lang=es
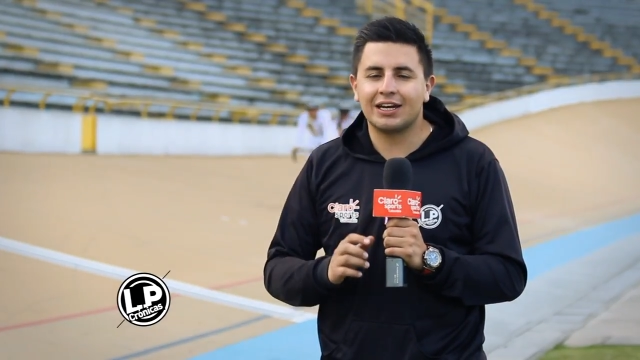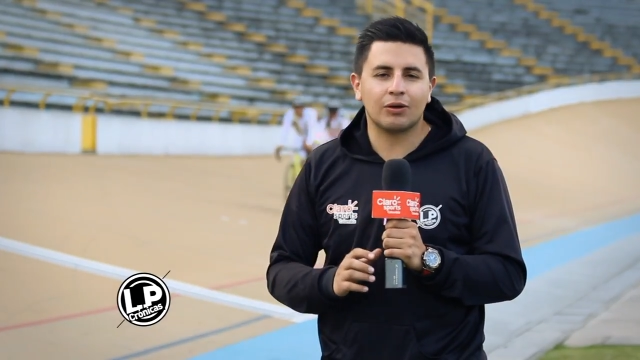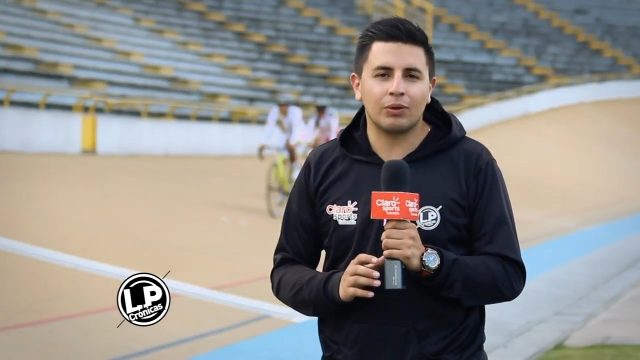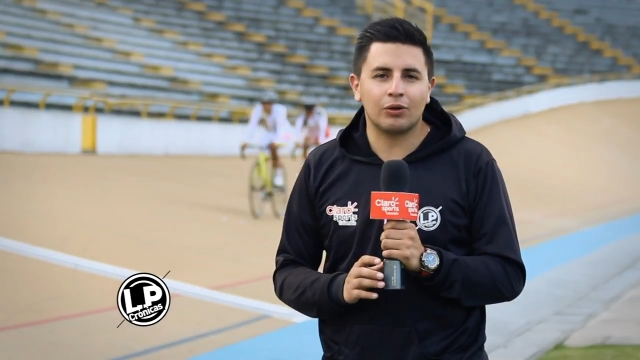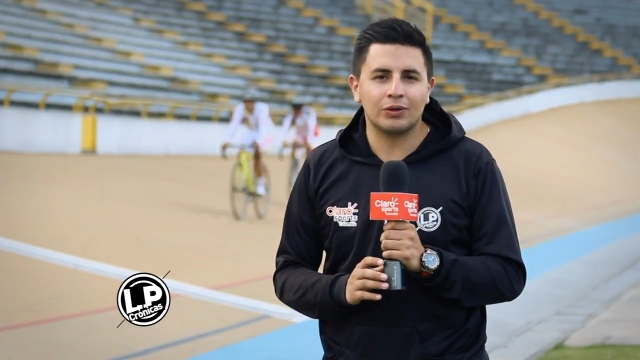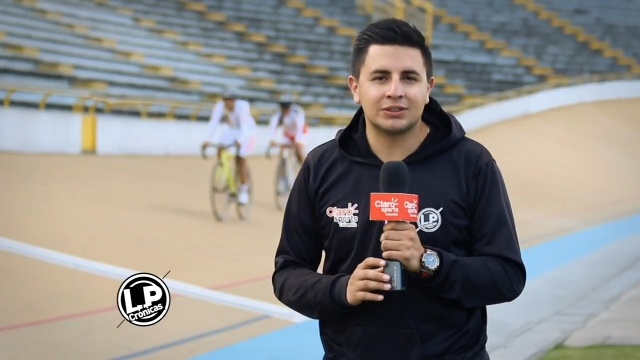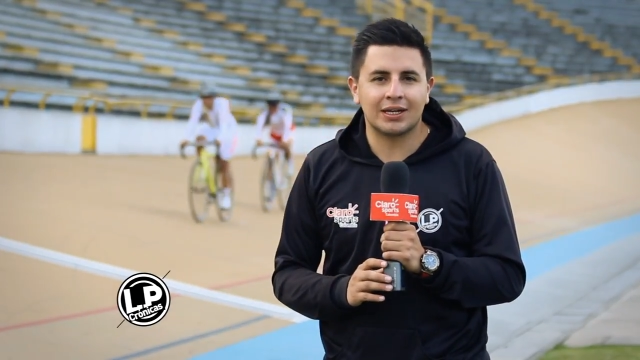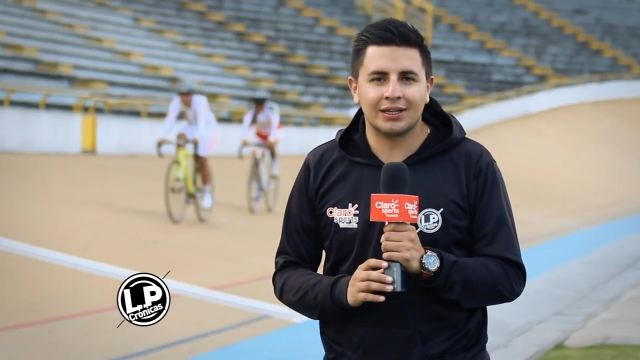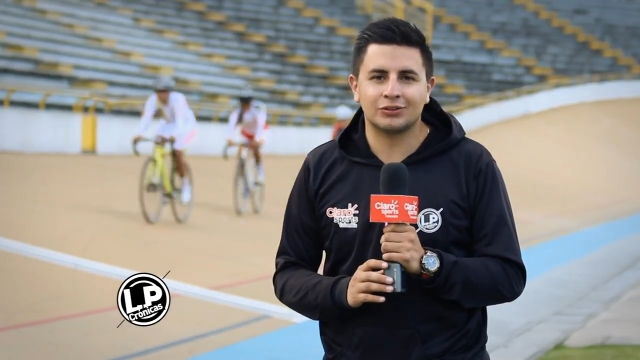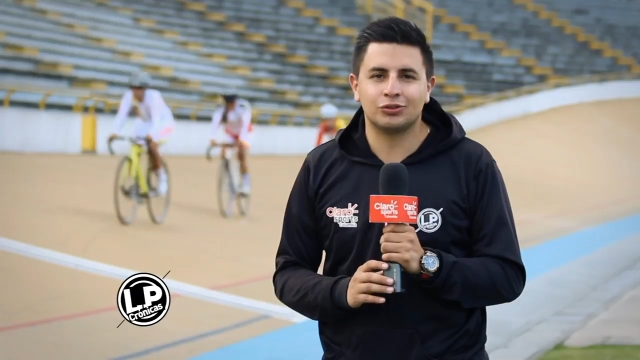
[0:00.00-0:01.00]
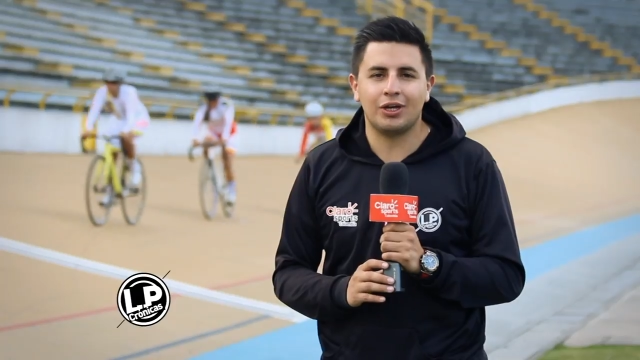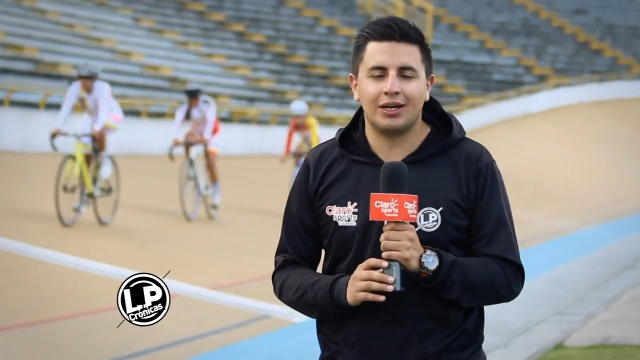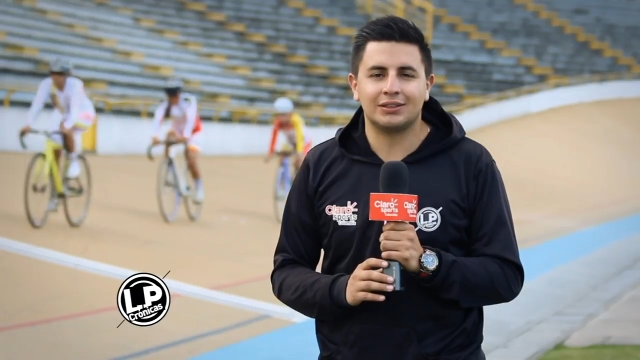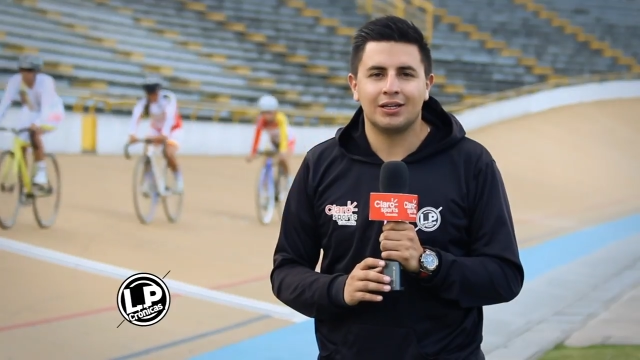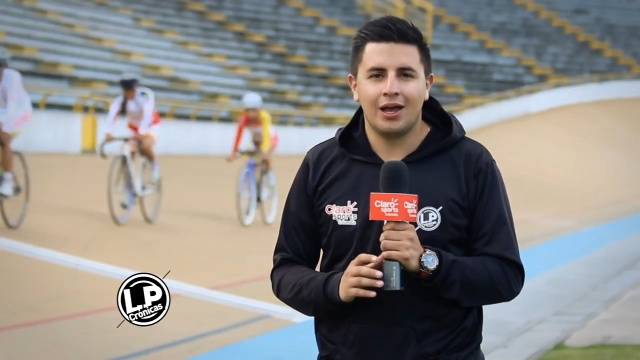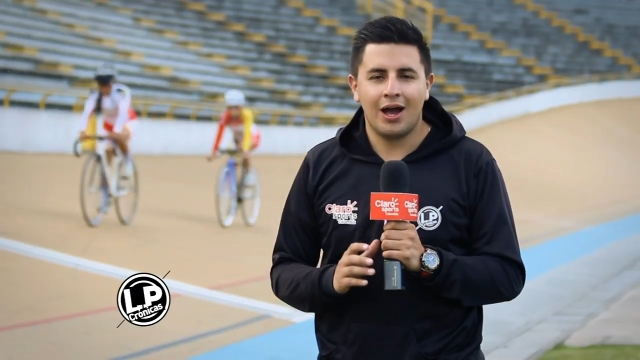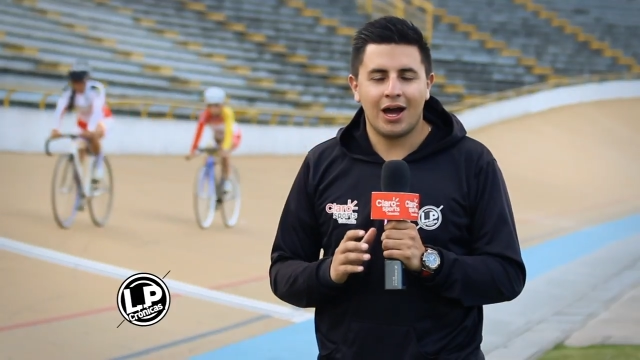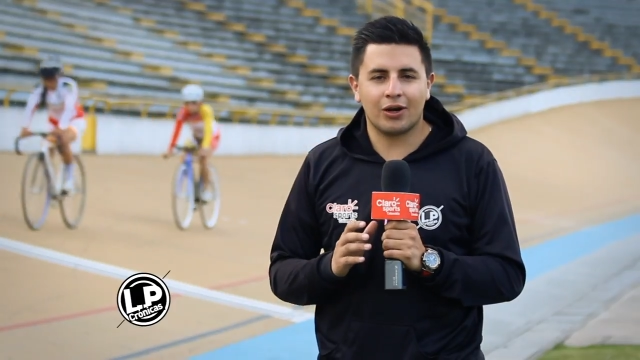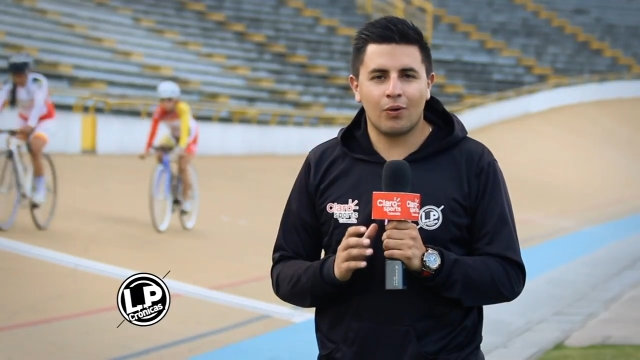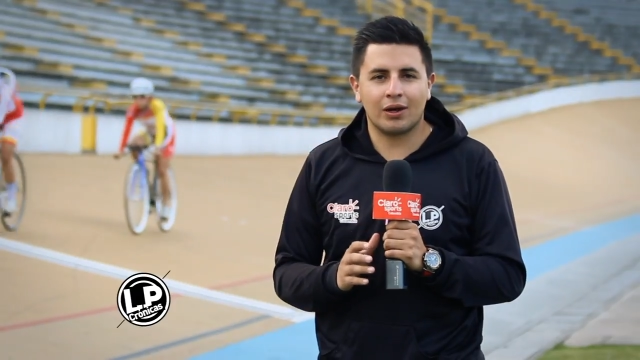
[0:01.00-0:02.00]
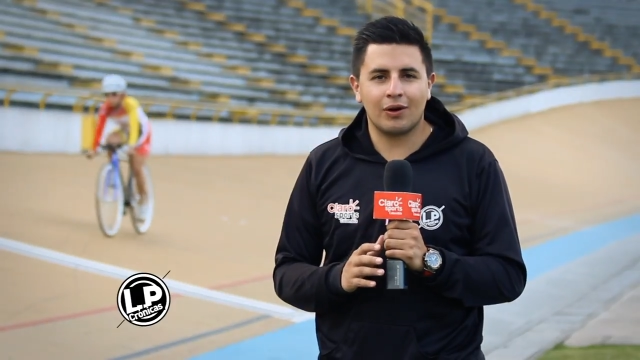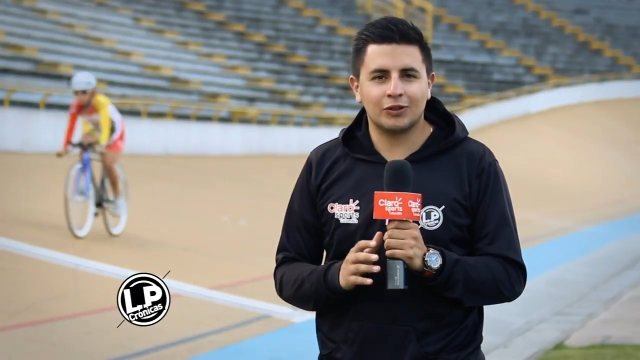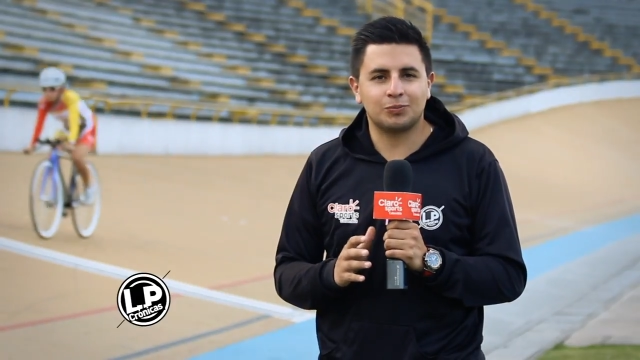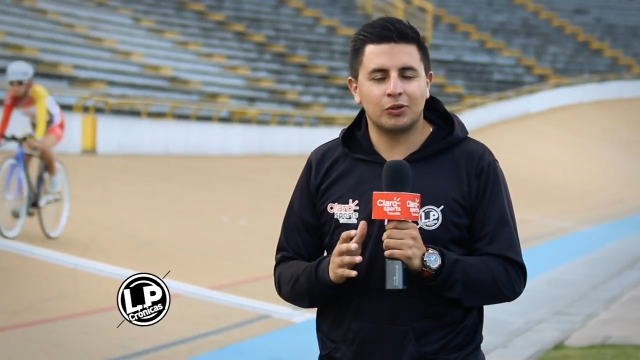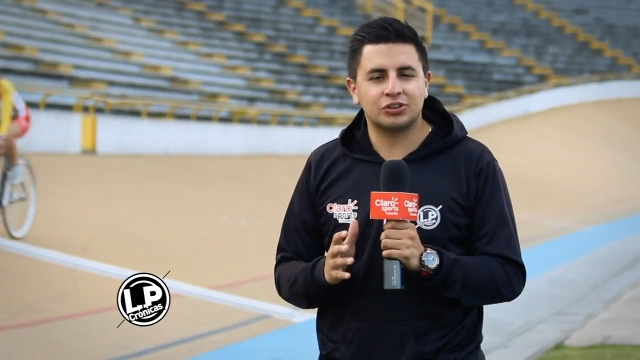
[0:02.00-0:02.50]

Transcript: Les recuerdo nuestras redes sociales, arroba claro